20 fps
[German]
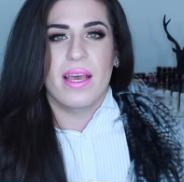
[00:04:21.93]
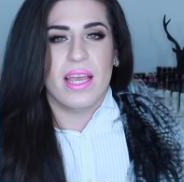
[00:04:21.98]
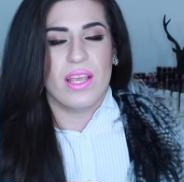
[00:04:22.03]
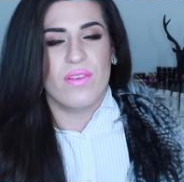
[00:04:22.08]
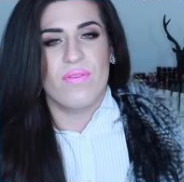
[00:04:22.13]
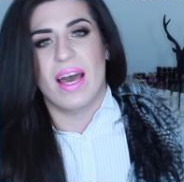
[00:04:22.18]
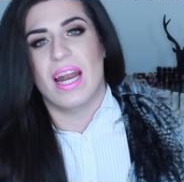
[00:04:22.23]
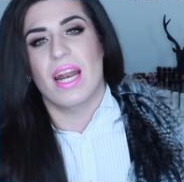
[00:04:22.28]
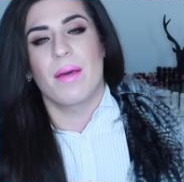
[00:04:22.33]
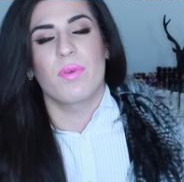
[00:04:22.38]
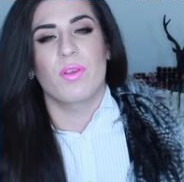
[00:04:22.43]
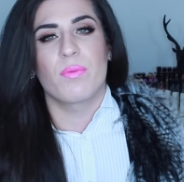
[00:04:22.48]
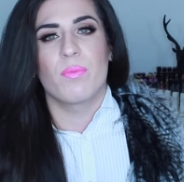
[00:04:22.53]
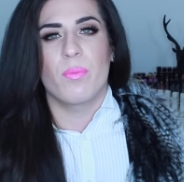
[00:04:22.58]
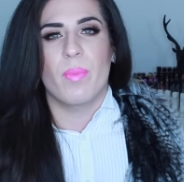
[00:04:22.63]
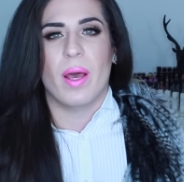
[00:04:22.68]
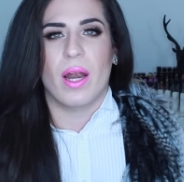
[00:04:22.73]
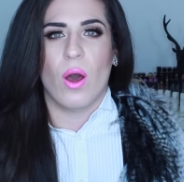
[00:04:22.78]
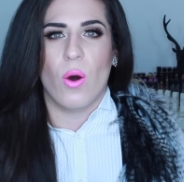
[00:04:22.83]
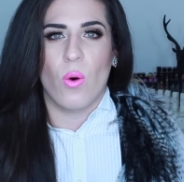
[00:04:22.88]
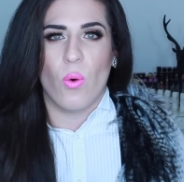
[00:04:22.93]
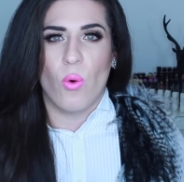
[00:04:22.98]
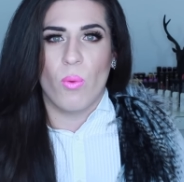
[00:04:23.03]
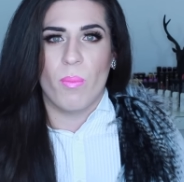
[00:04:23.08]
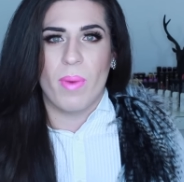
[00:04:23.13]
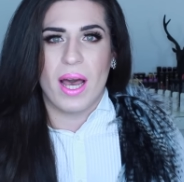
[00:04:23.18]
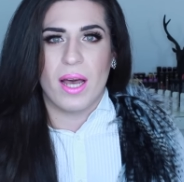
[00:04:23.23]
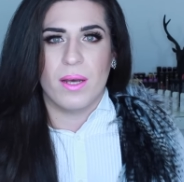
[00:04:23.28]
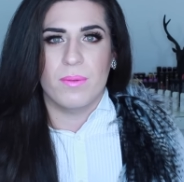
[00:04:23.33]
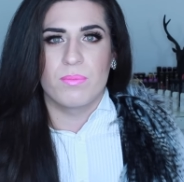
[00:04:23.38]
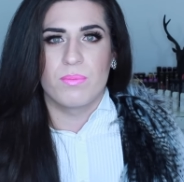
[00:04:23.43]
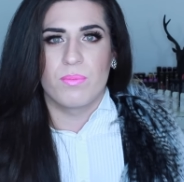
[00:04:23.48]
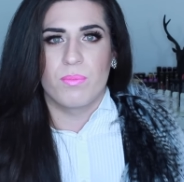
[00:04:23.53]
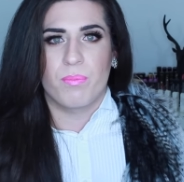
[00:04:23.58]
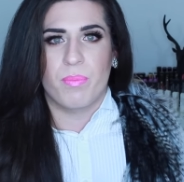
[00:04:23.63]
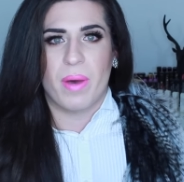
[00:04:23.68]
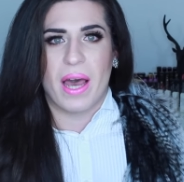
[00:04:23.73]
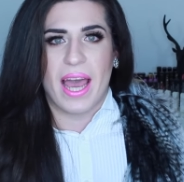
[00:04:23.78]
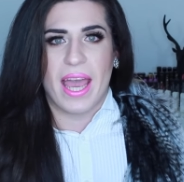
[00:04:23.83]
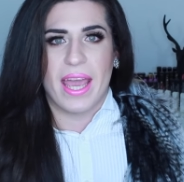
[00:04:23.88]
Ich war nämlich mit meiner Oma
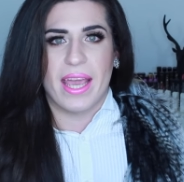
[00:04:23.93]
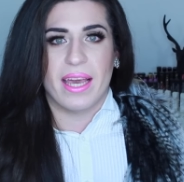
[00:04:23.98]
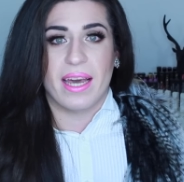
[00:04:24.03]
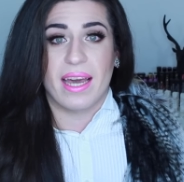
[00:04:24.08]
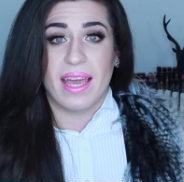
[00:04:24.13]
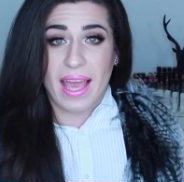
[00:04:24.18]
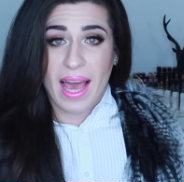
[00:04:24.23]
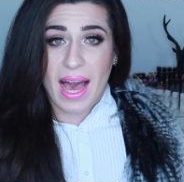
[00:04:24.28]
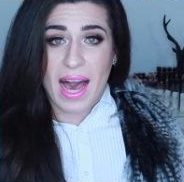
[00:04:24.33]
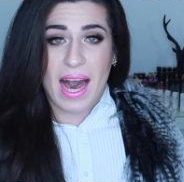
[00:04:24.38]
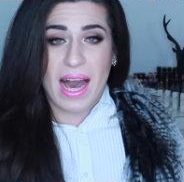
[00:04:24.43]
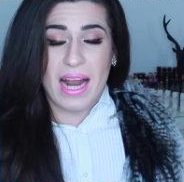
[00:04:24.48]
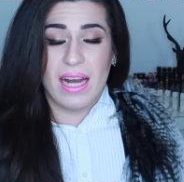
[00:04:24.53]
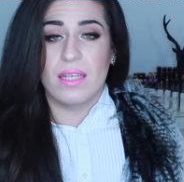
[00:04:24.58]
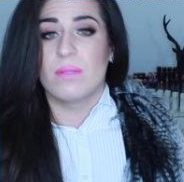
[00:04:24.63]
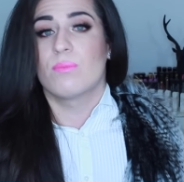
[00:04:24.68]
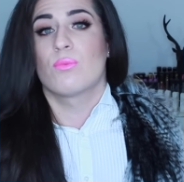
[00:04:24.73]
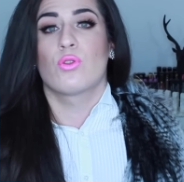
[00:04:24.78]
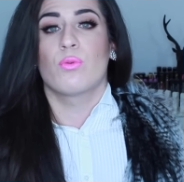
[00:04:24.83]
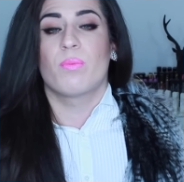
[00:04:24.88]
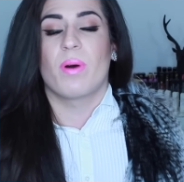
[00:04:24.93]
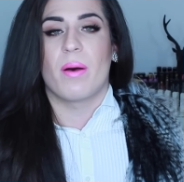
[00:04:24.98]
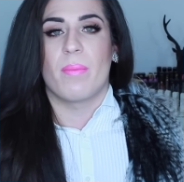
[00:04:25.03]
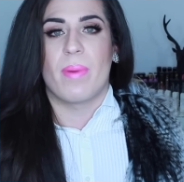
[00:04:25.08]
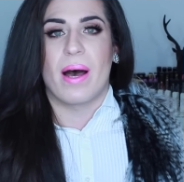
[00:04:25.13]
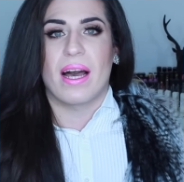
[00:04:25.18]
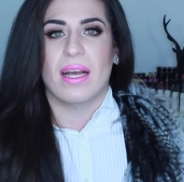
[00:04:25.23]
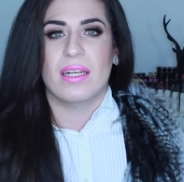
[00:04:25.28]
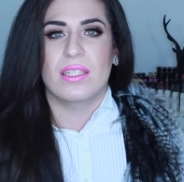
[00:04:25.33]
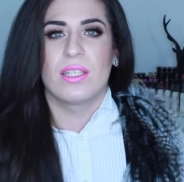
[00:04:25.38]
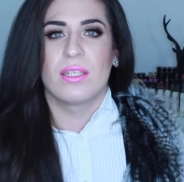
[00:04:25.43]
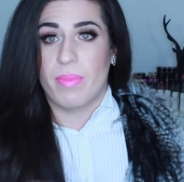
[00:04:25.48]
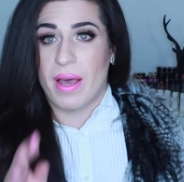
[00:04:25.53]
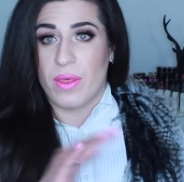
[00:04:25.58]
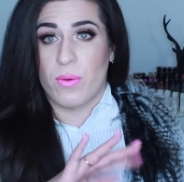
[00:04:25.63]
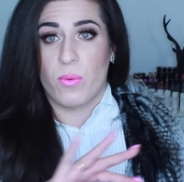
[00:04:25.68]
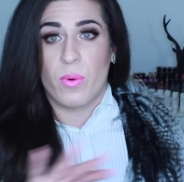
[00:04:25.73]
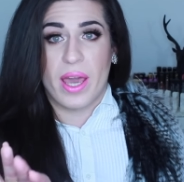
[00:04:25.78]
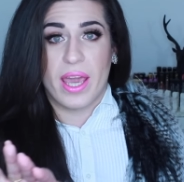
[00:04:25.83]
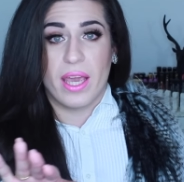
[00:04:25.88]
bei Real im Supermarkt. By
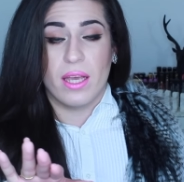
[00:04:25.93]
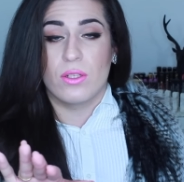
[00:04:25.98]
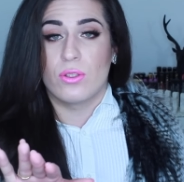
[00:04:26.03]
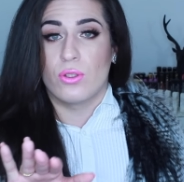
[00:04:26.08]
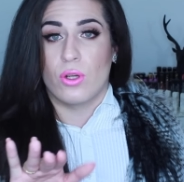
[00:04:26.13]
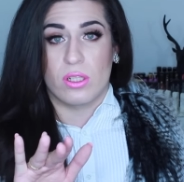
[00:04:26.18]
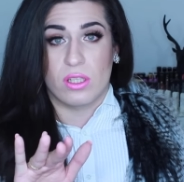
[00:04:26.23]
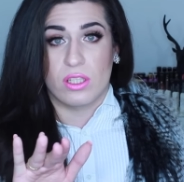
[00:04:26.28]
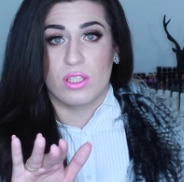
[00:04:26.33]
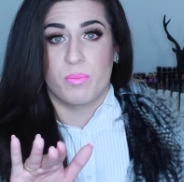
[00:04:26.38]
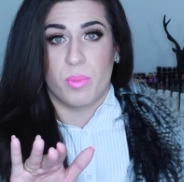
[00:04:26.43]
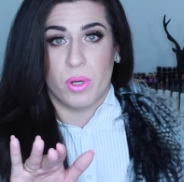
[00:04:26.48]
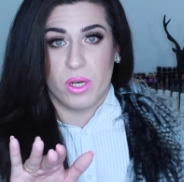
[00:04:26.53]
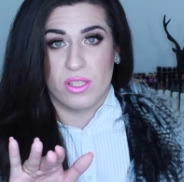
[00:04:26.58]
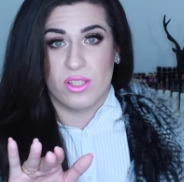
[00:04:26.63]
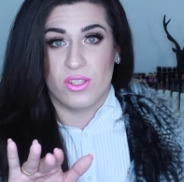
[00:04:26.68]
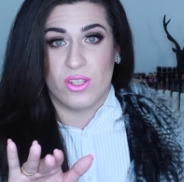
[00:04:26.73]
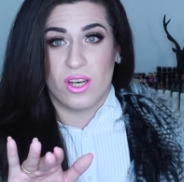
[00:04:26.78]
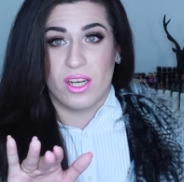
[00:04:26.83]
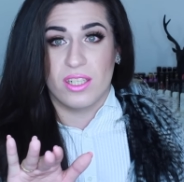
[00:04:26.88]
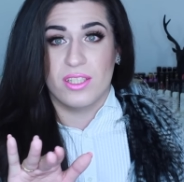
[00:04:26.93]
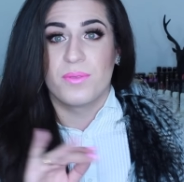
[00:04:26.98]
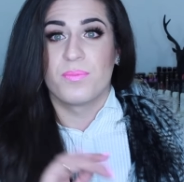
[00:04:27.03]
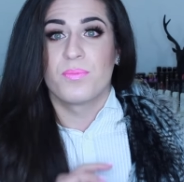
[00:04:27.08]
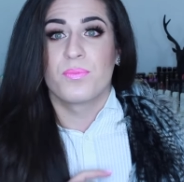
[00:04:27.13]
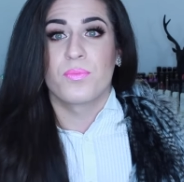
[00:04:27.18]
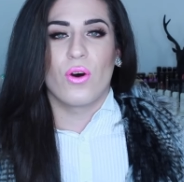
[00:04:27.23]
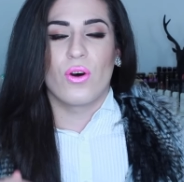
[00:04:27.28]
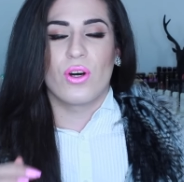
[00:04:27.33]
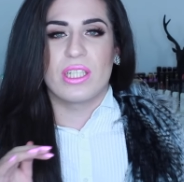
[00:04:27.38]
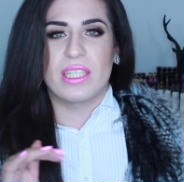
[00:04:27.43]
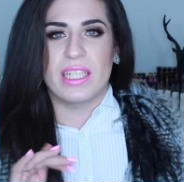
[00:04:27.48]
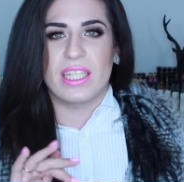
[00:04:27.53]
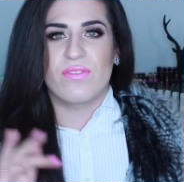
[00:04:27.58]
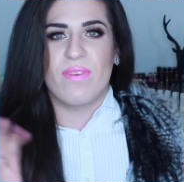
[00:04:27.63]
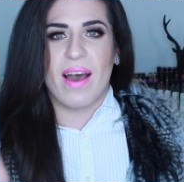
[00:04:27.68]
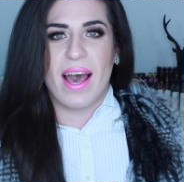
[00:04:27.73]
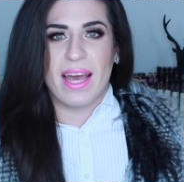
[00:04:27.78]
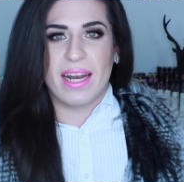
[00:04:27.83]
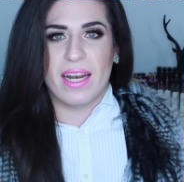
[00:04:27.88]
the way, not sponsored. Und
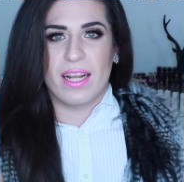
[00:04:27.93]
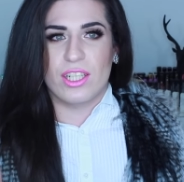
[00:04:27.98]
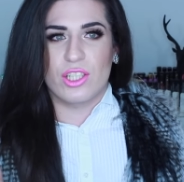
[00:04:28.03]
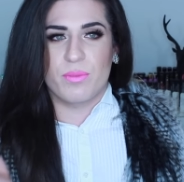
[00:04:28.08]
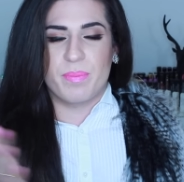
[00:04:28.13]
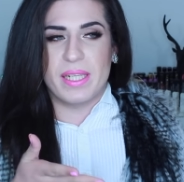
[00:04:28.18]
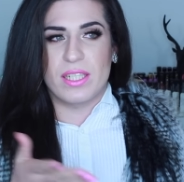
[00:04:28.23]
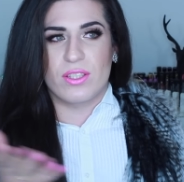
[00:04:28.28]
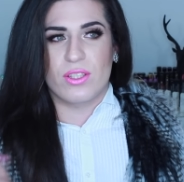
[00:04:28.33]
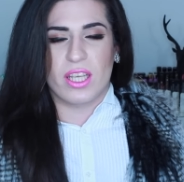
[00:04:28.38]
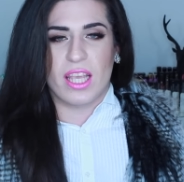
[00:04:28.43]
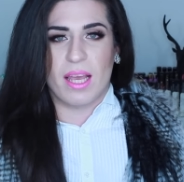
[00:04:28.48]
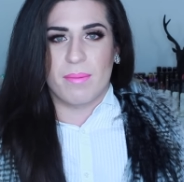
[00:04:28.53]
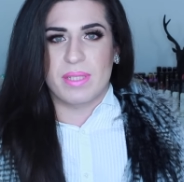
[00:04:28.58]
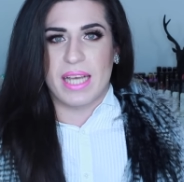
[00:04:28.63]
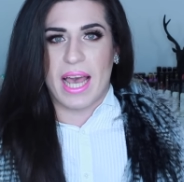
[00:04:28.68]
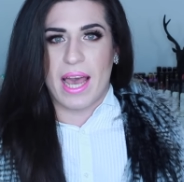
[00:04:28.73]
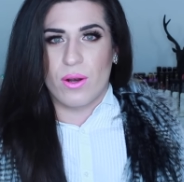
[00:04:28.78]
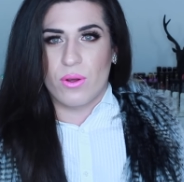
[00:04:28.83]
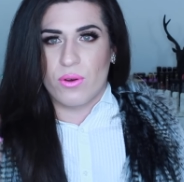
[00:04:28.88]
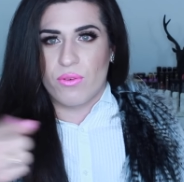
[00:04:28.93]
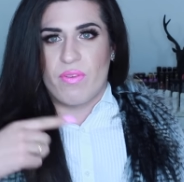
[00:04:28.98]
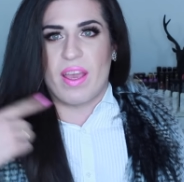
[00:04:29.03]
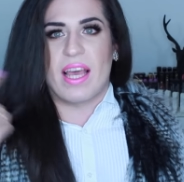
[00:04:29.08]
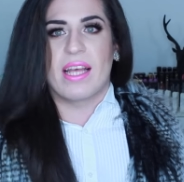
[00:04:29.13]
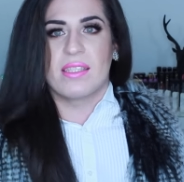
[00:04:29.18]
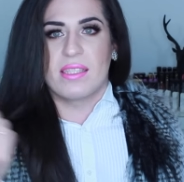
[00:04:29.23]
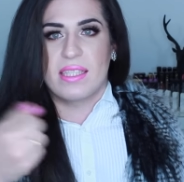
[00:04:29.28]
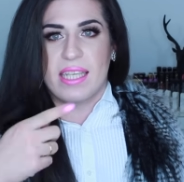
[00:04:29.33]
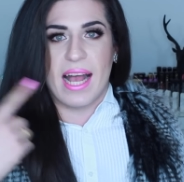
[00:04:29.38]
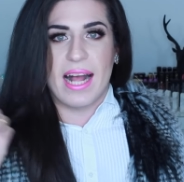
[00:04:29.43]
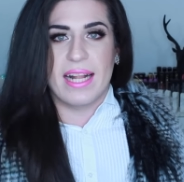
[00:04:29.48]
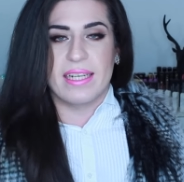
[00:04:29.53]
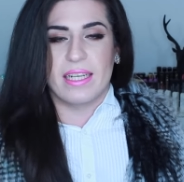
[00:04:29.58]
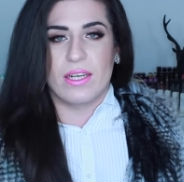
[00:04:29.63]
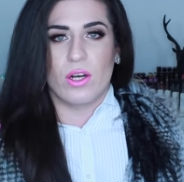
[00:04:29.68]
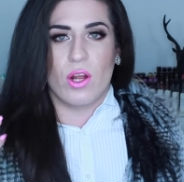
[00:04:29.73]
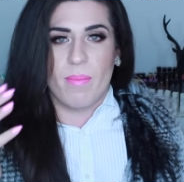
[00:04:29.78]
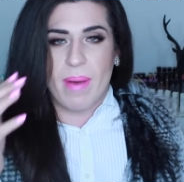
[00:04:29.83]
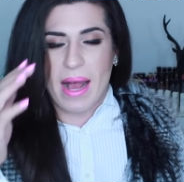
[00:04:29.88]
ich war in einer Spielzeugabteilung, während sie halt
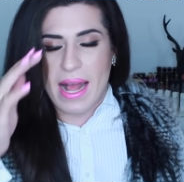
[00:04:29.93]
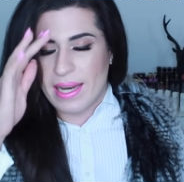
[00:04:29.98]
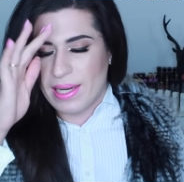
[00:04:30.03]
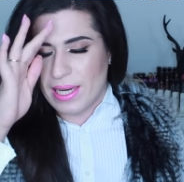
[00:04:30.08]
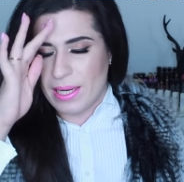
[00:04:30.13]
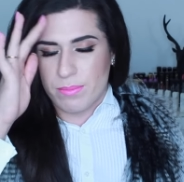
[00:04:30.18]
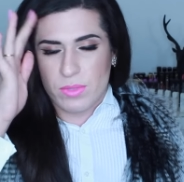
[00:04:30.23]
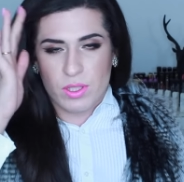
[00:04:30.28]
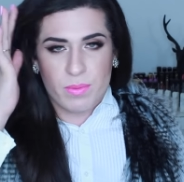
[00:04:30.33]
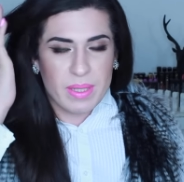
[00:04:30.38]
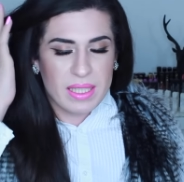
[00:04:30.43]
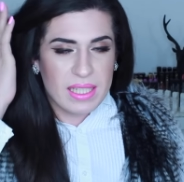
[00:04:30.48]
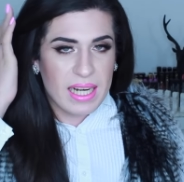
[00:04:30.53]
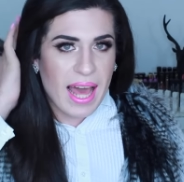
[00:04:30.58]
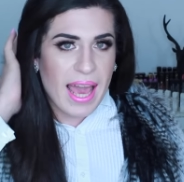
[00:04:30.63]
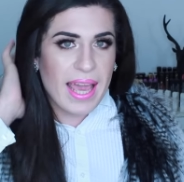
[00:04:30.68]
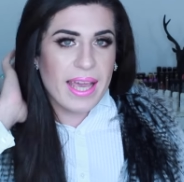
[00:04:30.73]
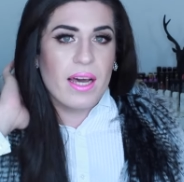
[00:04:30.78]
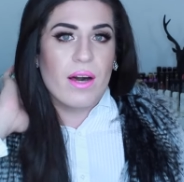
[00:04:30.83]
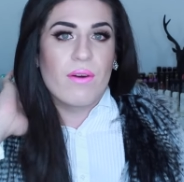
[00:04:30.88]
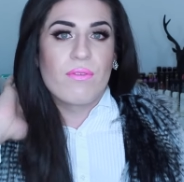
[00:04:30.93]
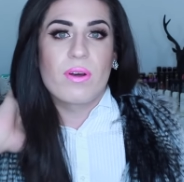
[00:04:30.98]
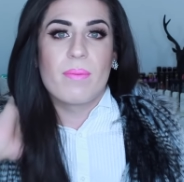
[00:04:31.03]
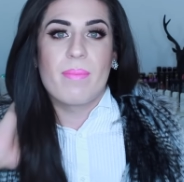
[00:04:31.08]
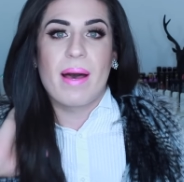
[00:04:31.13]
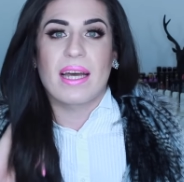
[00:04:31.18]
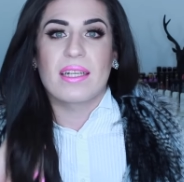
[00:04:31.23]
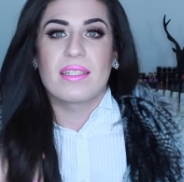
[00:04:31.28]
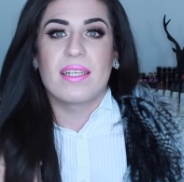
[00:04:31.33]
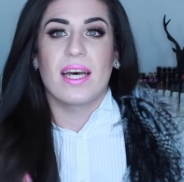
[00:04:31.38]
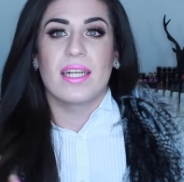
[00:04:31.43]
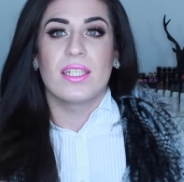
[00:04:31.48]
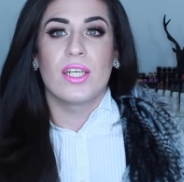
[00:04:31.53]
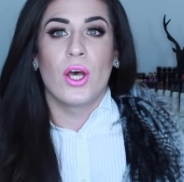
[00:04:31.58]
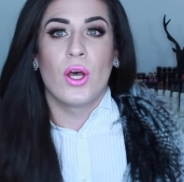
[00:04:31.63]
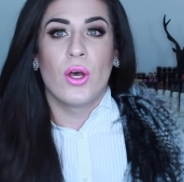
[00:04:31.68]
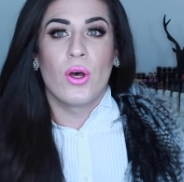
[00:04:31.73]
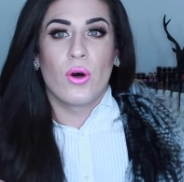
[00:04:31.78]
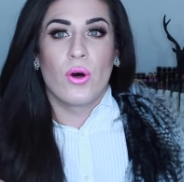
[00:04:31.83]
den normalen Lebensmitteleinkauf gemacht hat.